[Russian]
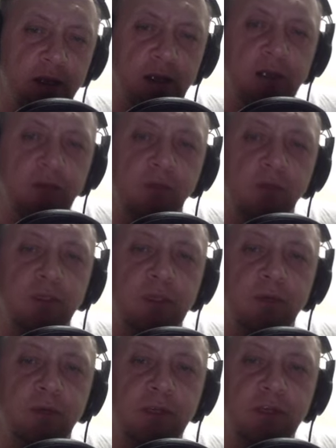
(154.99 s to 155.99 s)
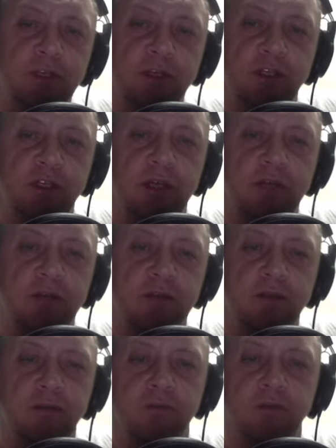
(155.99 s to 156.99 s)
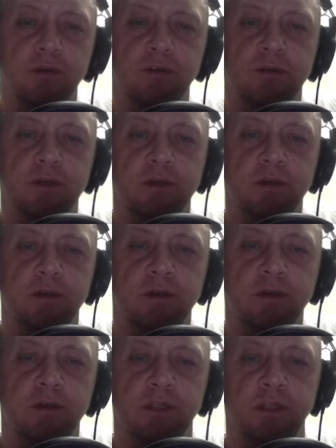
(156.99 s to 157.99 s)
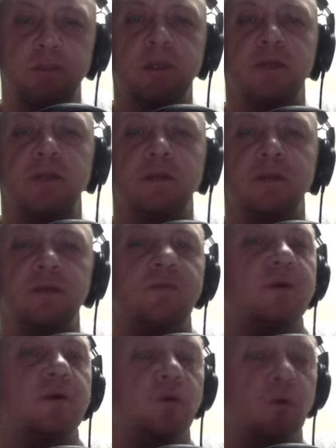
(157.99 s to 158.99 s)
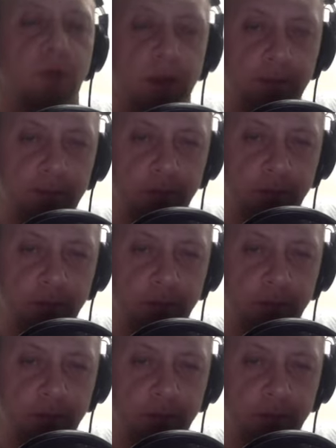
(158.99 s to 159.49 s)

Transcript: и летучие мыши чертят в воздухе стремительные фигуры.